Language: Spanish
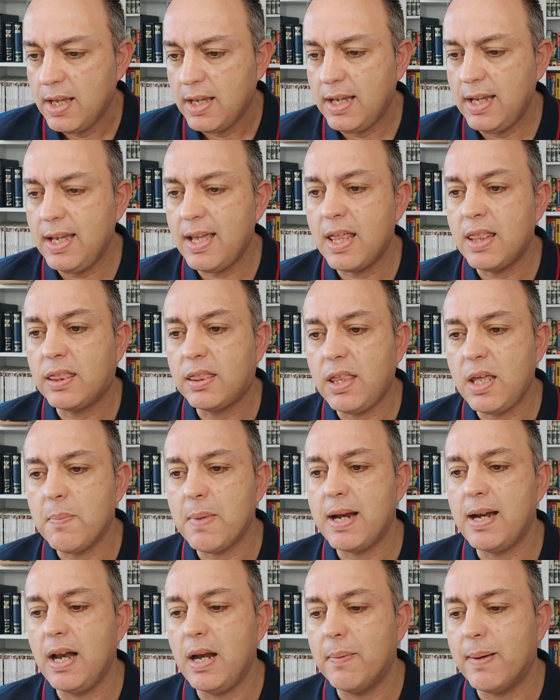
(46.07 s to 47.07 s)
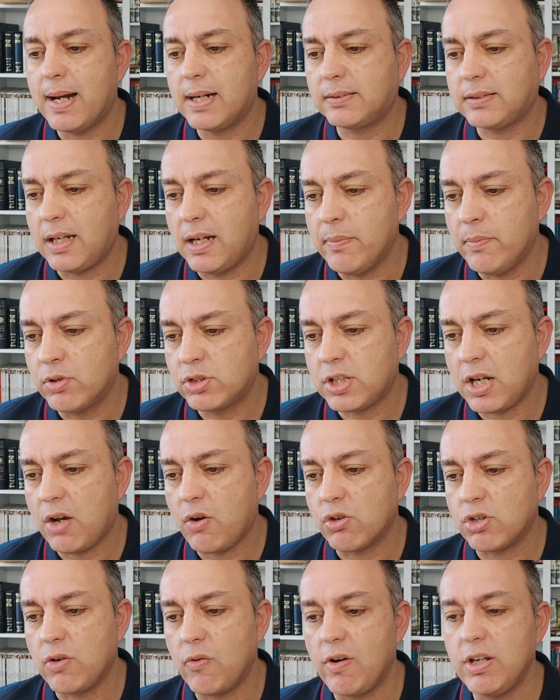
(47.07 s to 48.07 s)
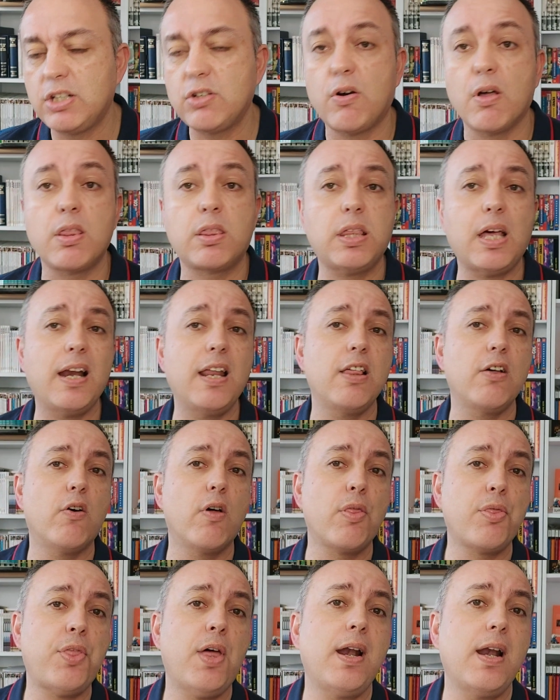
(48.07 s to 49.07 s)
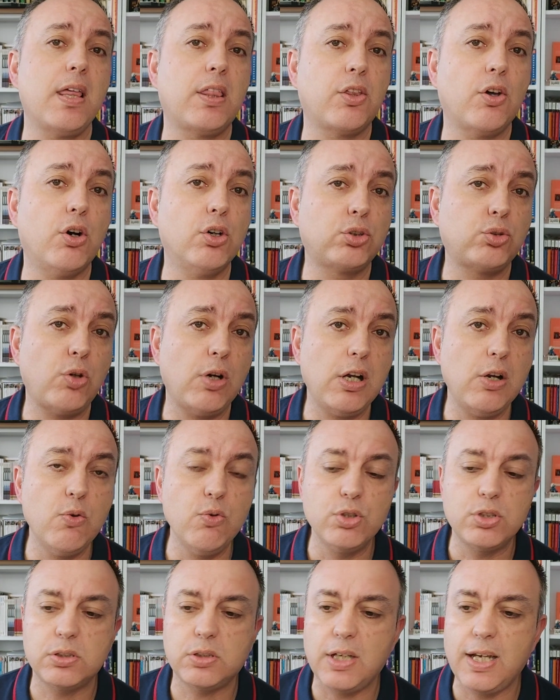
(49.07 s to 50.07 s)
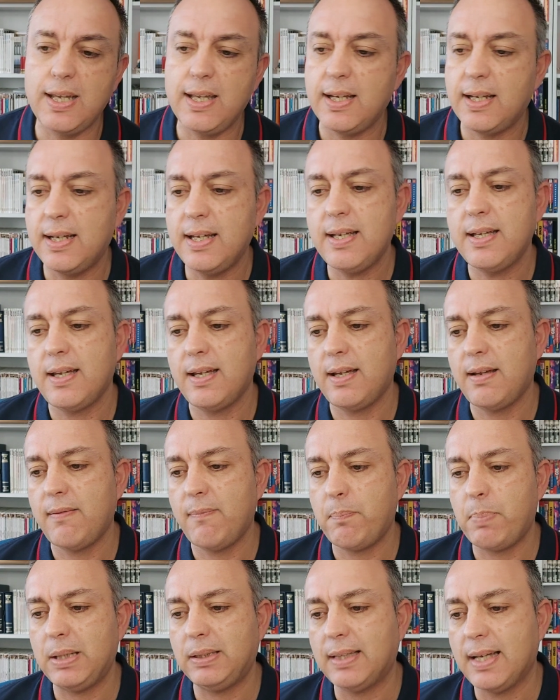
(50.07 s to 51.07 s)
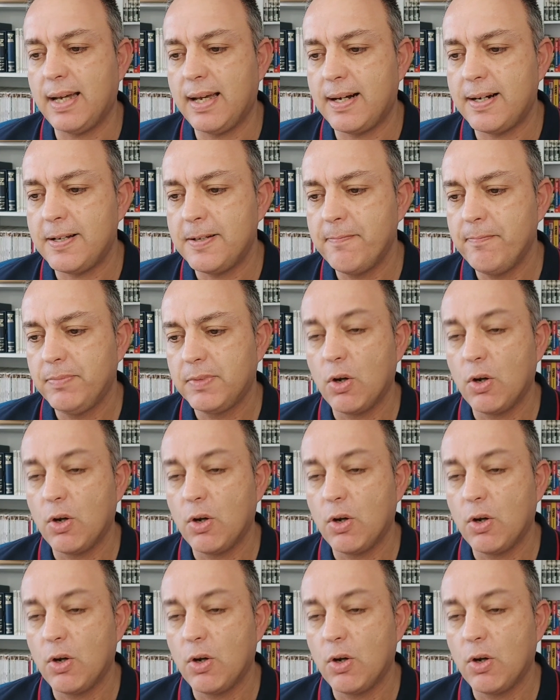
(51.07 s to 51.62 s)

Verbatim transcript: Y encima en el bar tenemos a José Luis González González, otro ilustre eh, en pitar,